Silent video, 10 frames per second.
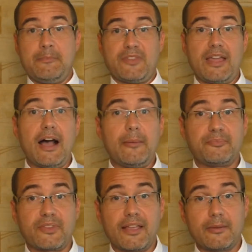Naja,
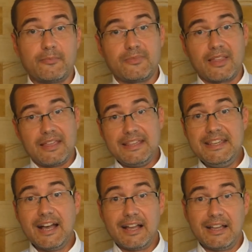
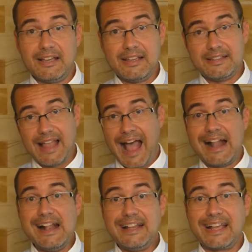ihre in
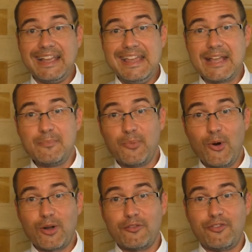allen
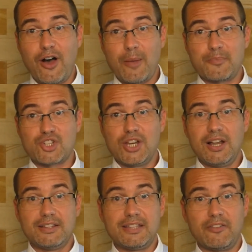Regenbogenfarben
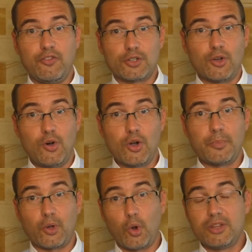schillernde Forderung
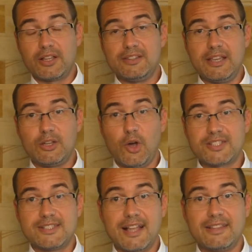begründeten die
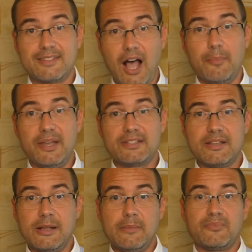Genossen dann damit,
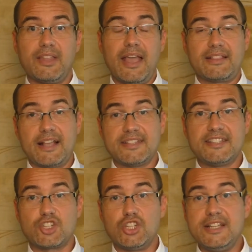dass
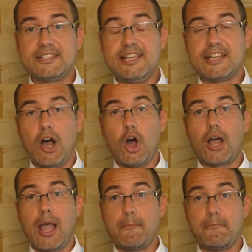es schließlich
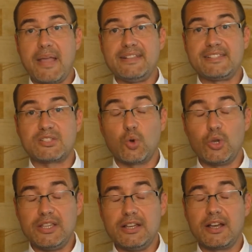auch
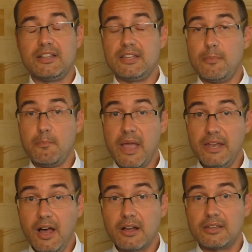menstruierende
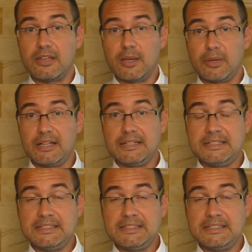Männer gäbe.